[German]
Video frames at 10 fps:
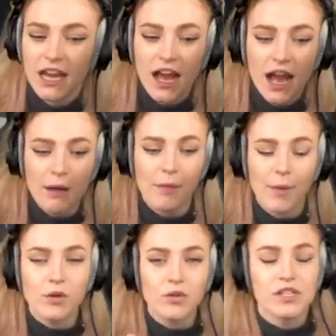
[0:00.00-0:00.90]
aber bei
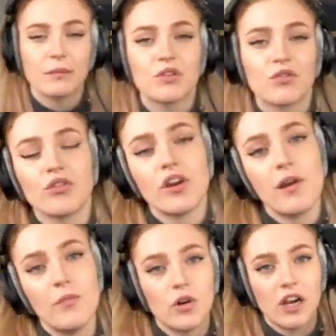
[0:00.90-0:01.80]
uns gab es früher
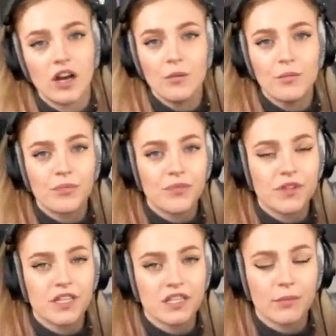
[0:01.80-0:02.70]
im Urlaub
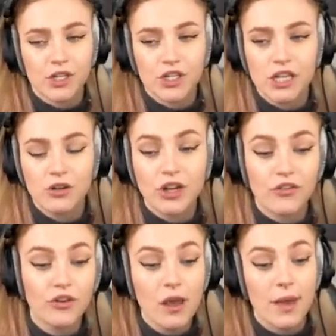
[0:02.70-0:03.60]
diese Maschinen, oder
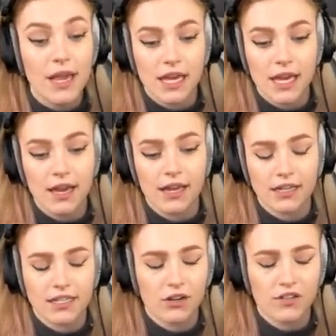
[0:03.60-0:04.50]
früher bei Ikea ging
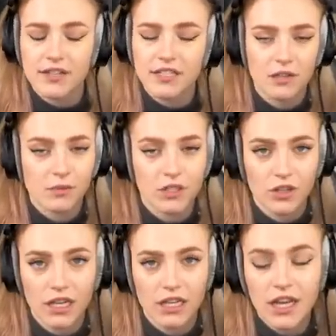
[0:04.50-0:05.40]
das auch, ich weiß nicht, ob das noch
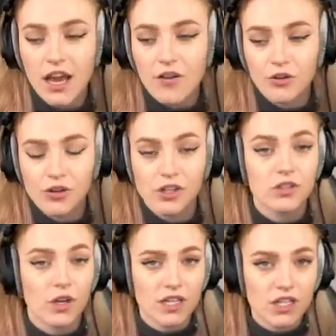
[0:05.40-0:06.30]
geht, wo du dir so
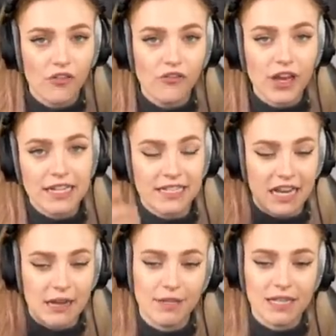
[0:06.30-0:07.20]
dein Soft-Eis
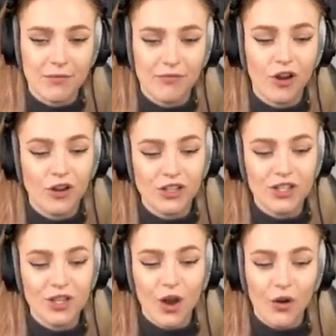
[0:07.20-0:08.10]
selber zapfen konntest
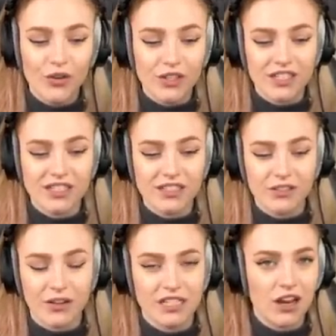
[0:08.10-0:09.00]
und du
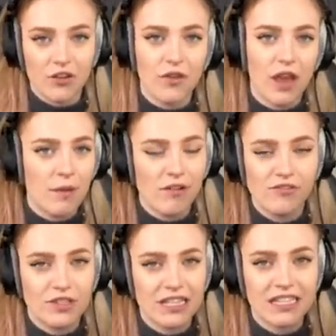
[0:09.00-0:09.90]
hast ja irgendwie einmal
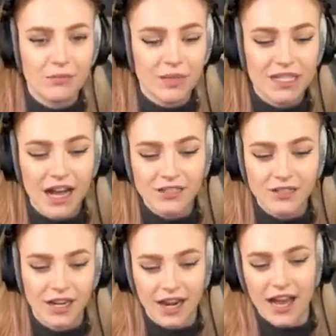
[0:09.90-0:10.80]
50 Cent bezahlt und
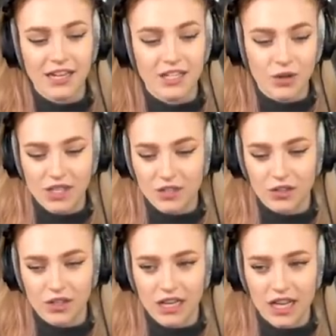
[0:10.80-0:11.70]
danach hattest du halt so
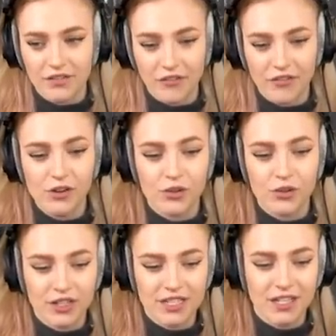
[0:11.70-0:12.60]
eine kleine Waffel und
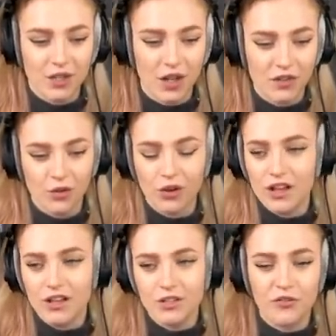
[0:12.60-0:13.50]
konntest das dann so,
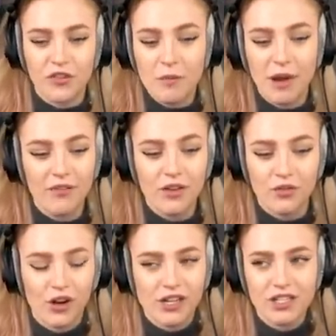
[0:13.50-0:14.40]
so viel machen, wie du
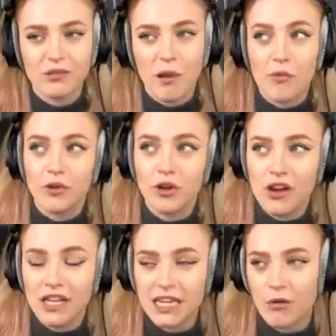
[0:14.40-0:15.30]
wolltest. Und mein Bruder und
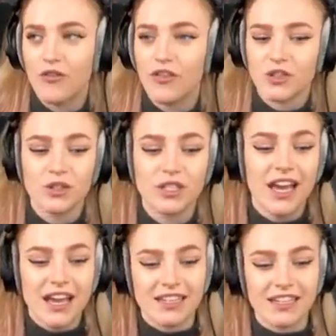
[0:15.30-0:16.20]
ich haben versucht,
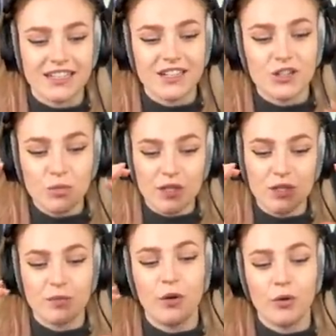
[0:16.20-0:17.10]
das super,
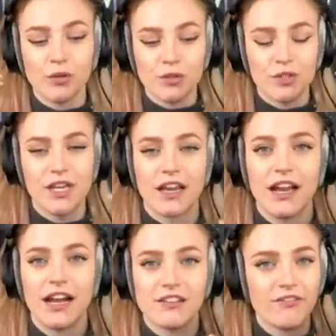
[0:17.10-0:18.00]
super hoch zu stacken.
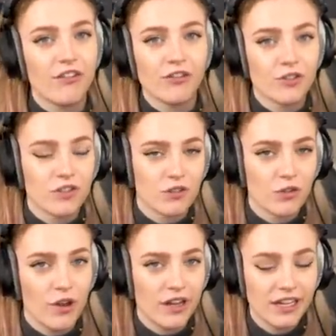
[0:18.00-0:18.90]
Halt, wer von uns das
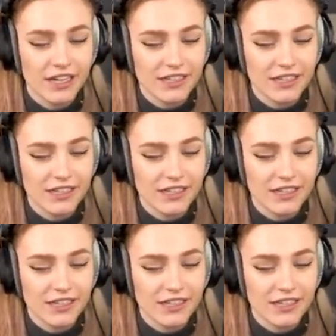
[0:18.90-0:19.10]
höher gekriegt